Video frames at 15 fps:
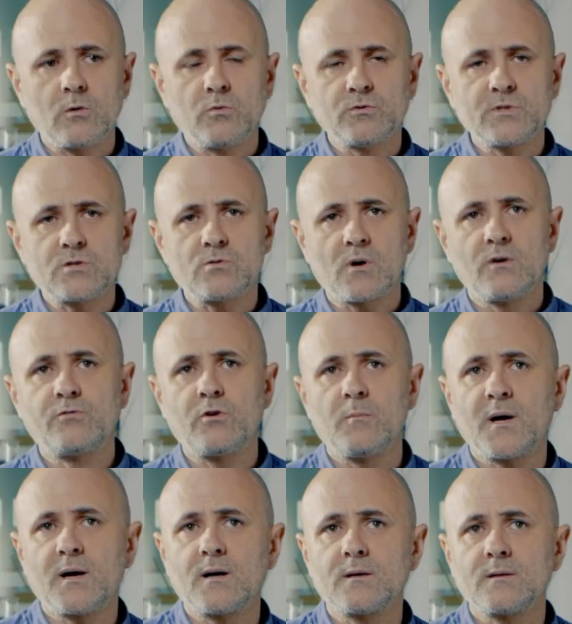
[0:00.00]
Comme on est sur un
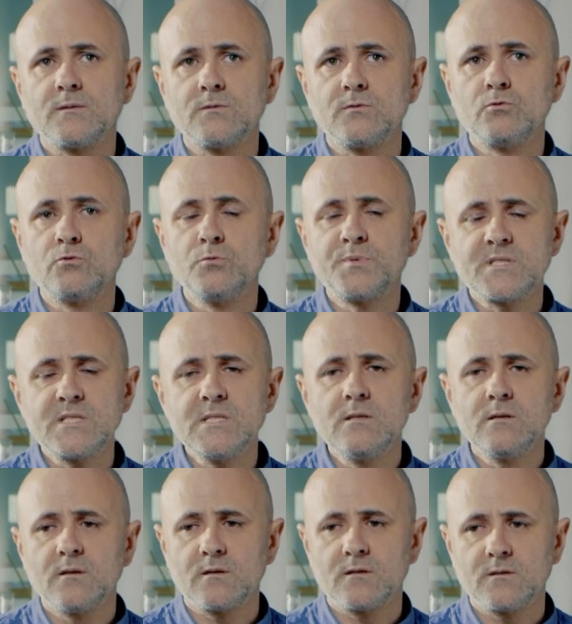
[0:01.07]
format tout
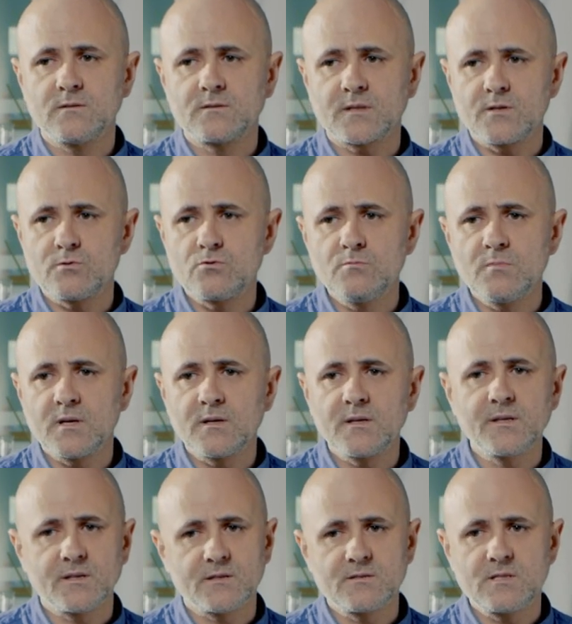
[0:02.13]
petit, très humain
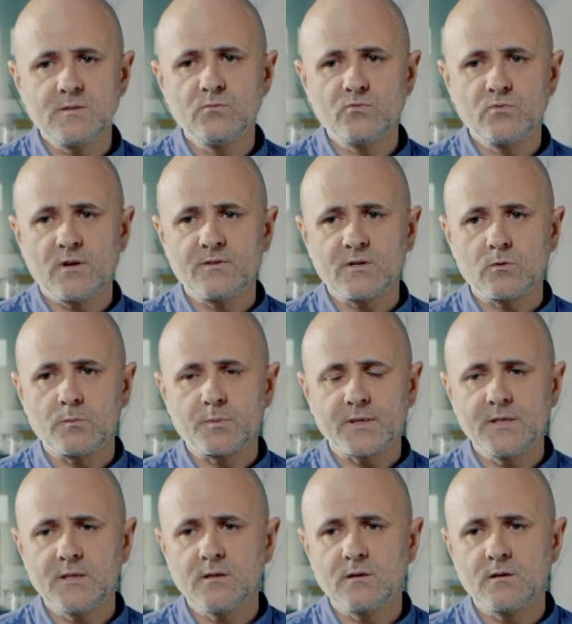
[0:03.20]
et intime, vous l'avez
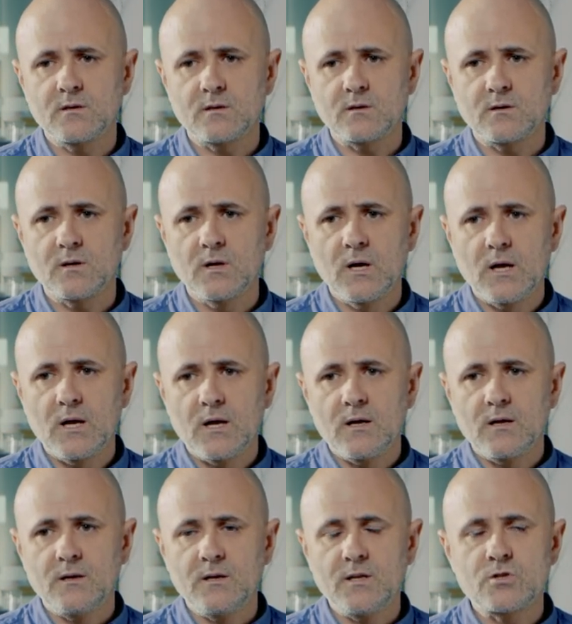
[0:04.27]
compris,
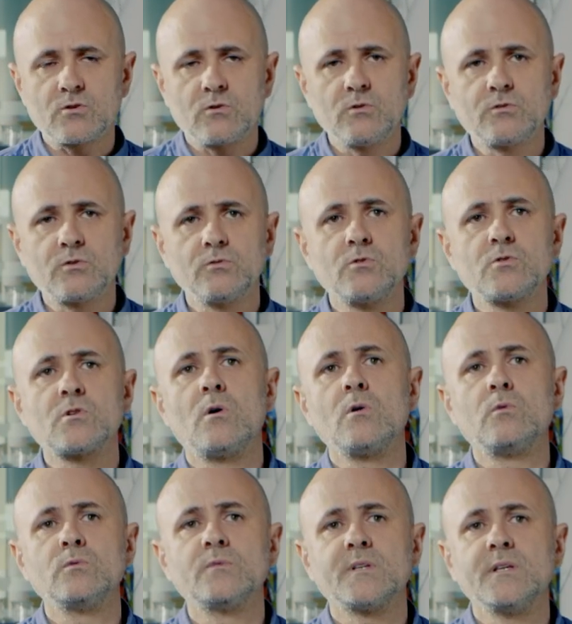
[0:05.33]
les gens ont le temps de se
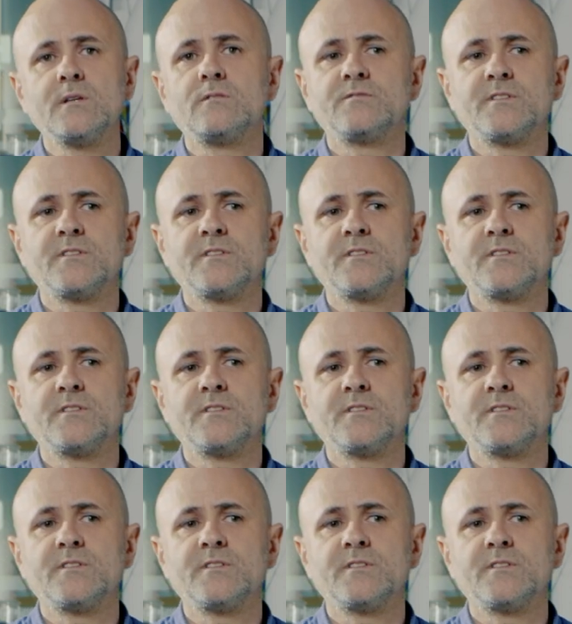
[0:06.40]
rencontrer en